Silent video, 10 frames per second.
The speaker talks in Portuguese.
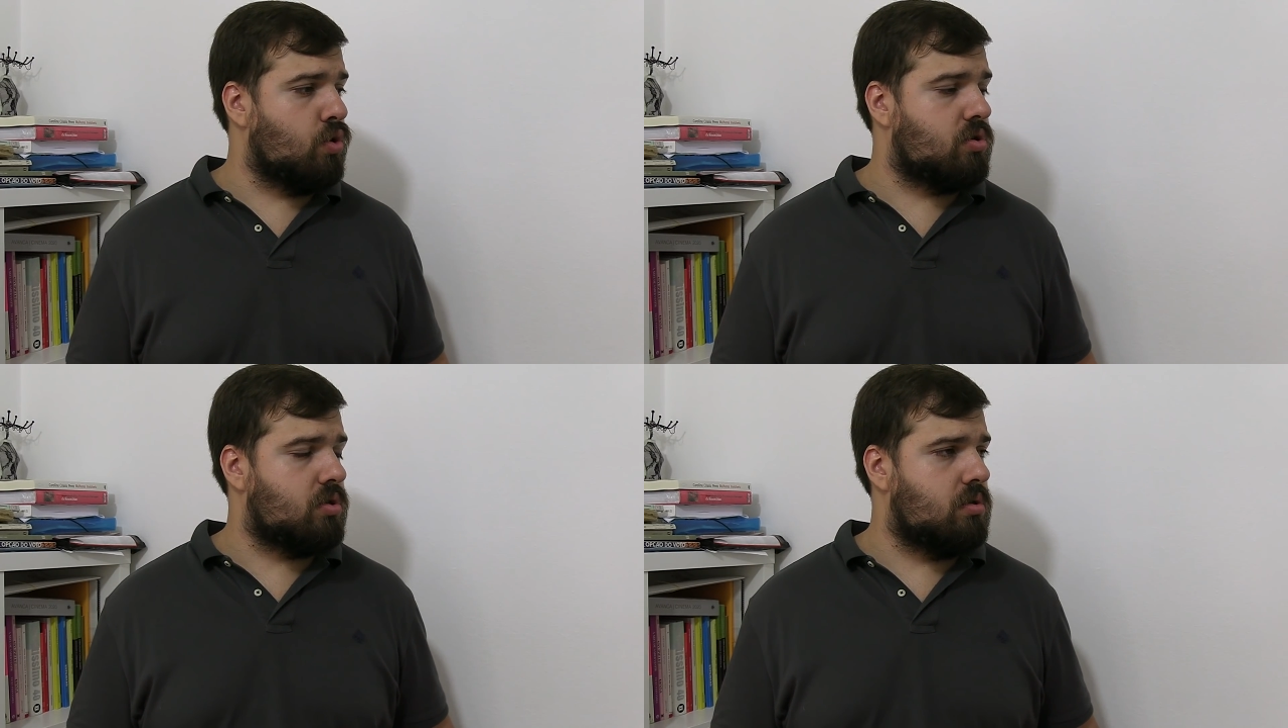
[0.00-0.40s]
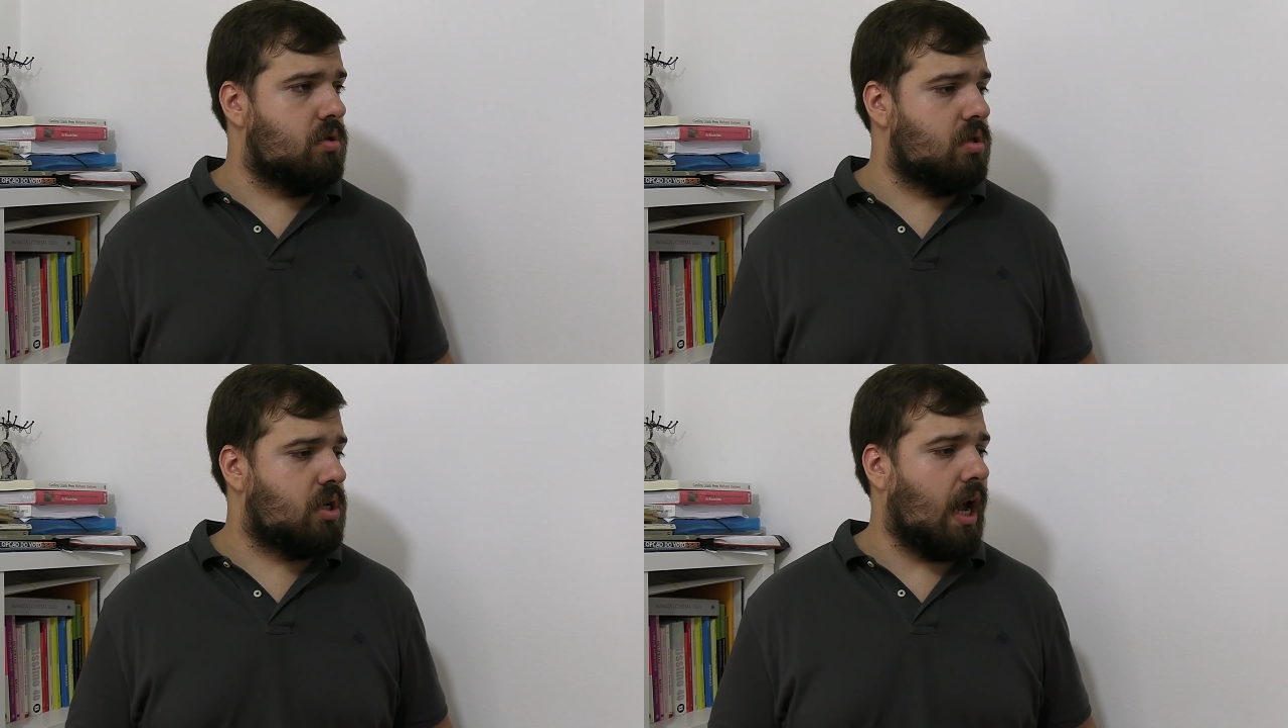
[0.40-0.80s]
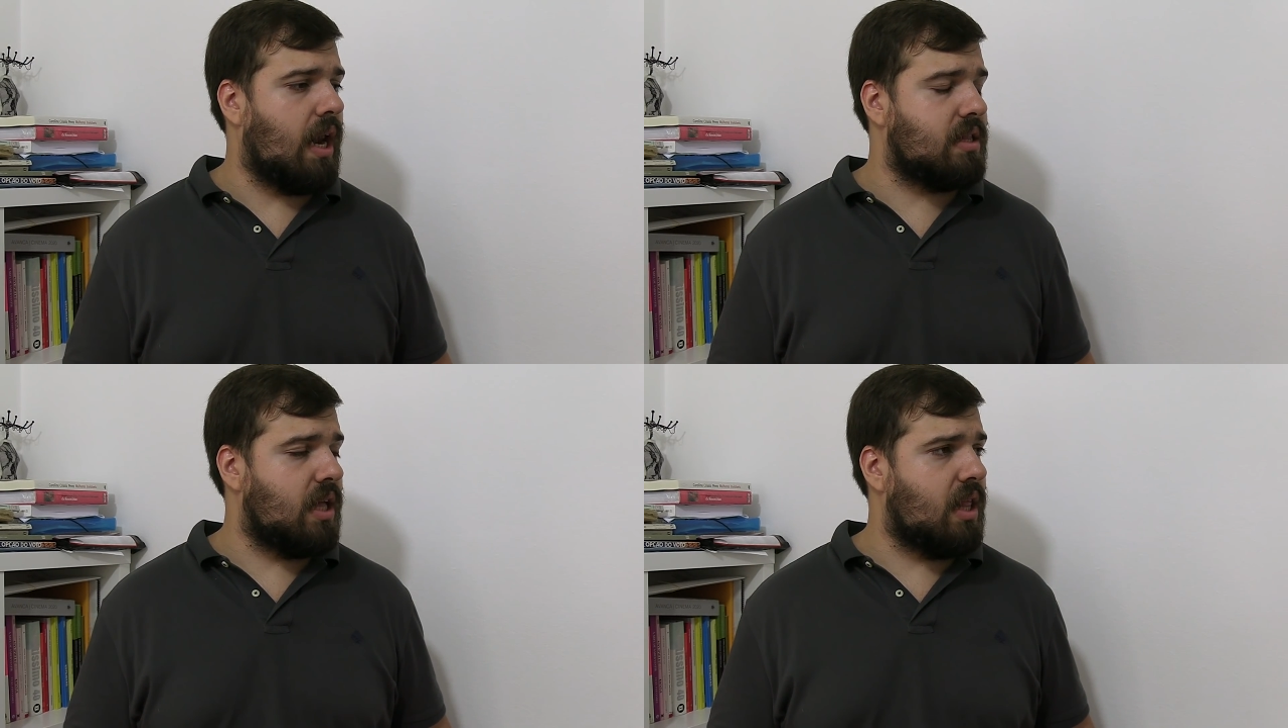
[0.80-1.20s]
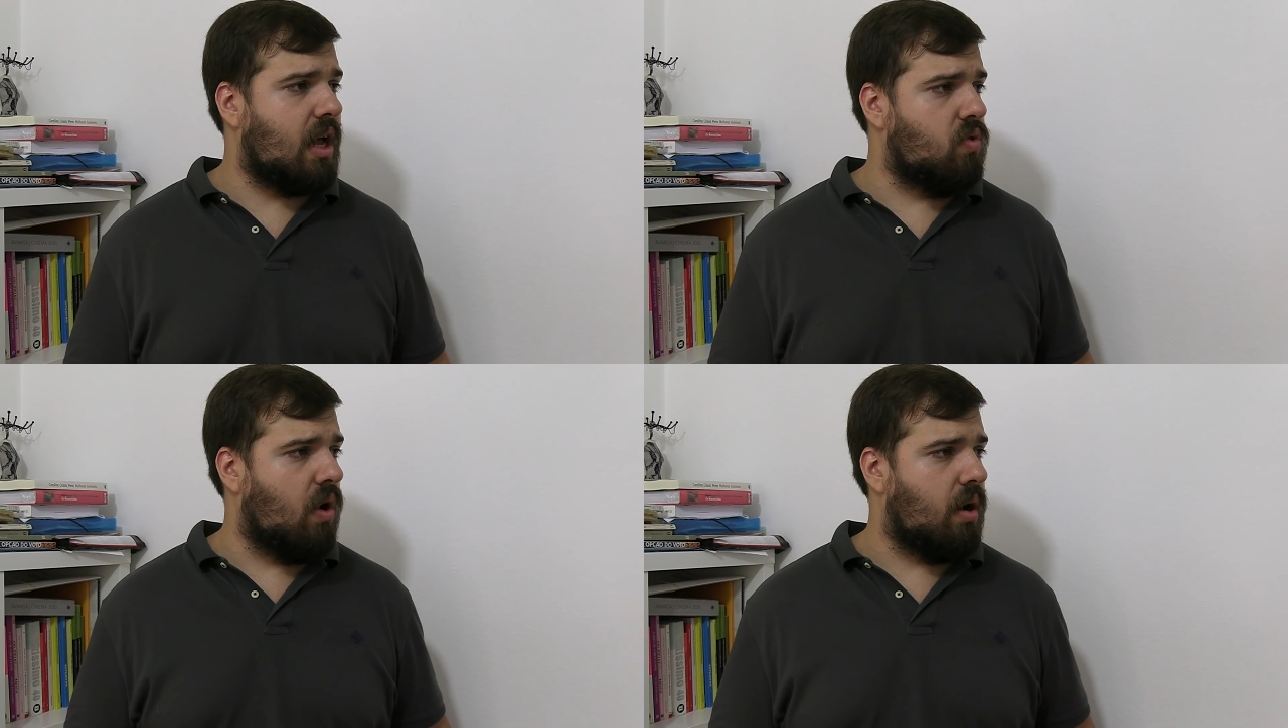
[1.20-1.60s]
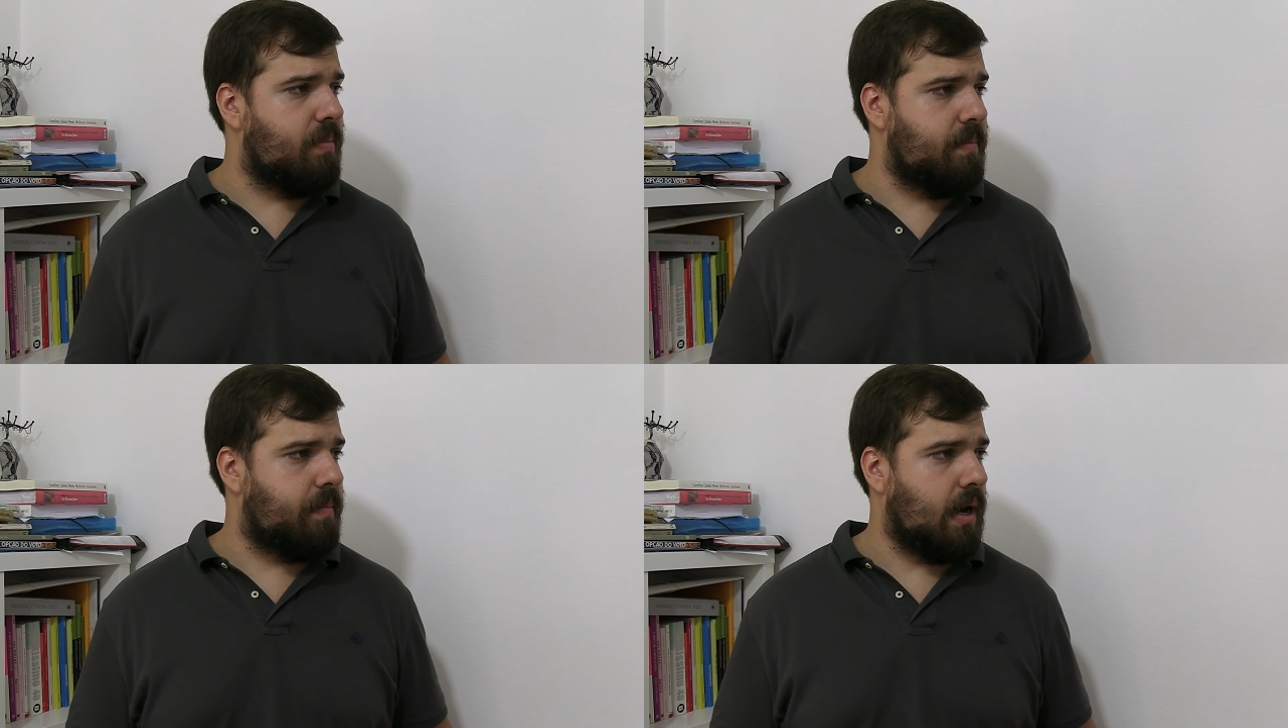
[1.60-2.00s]
truques de cara até lá no
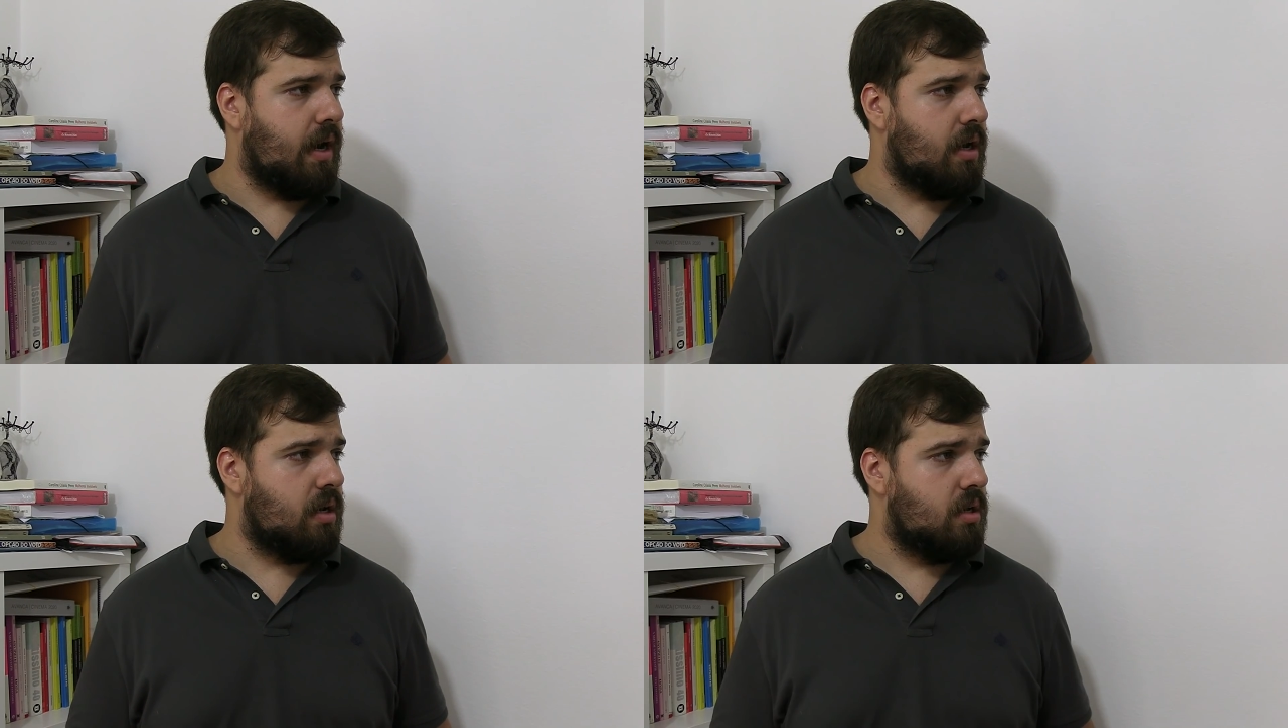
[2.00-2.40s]
homem, pá.